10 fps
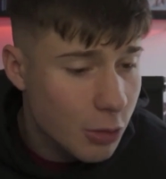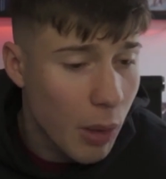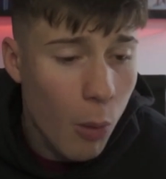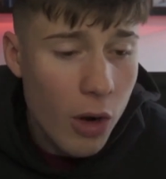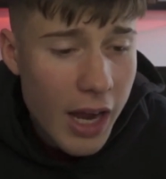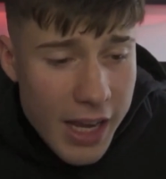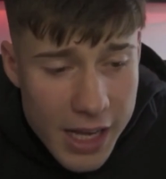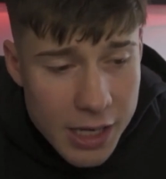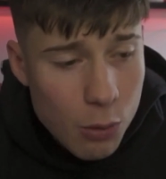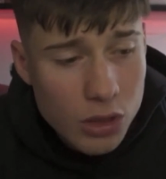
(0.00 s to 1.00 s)
Me voy a
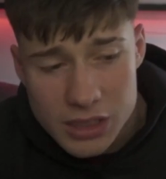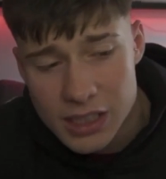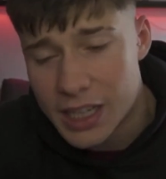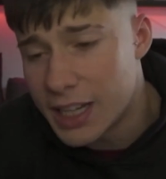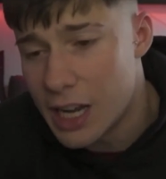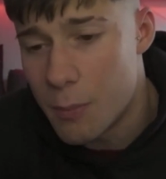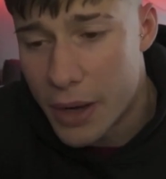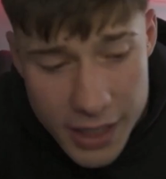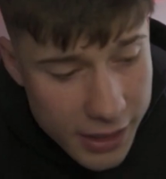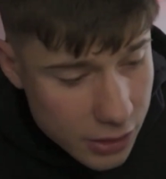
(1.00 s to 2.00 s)
ir y vos te vas a quedar en el
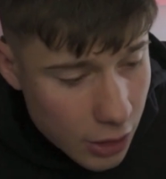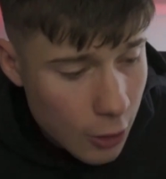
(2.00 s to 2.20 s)
país.